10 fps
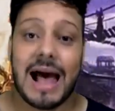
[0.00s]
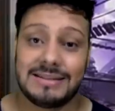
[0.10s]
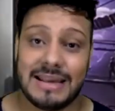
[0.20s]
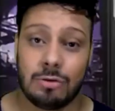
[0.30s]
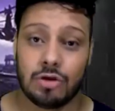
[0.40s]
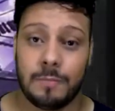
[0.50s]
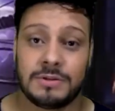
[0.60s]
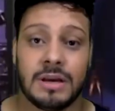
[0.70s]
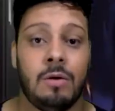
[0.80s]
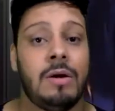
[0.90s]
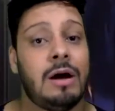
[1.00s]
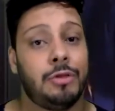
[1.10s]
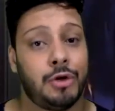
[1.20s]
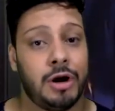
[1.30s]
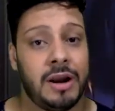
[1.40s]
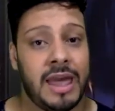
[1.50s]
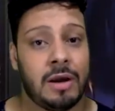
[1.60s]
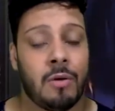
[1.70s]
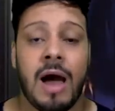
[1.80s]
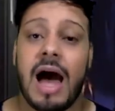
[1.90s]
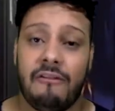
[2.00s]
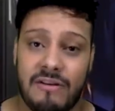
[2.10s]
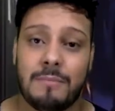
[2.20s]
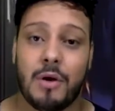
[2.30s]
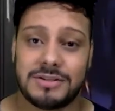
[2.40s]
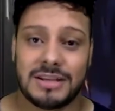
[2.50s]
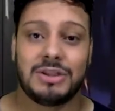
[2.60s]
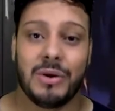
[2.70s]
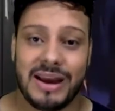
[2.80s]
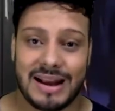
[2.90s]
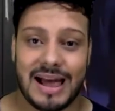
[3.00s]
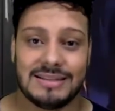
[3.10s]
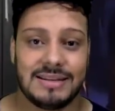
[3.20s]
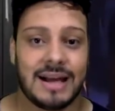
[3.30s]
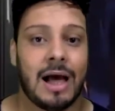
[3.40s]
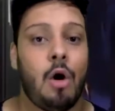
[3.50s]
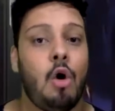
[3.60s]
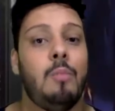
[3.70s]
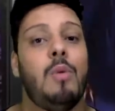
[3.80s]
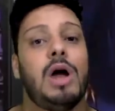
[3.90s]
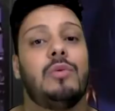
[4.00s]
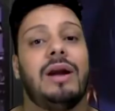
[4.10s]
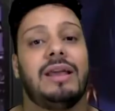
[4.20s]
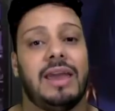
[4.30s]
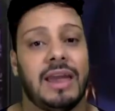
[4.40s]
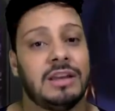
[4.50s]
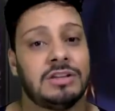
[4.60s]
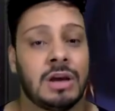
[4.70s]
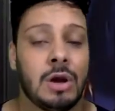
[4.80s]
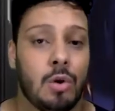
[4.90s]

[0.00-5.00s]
a segunda opção é o torneio, a famosa torre clássica ou modo arcade,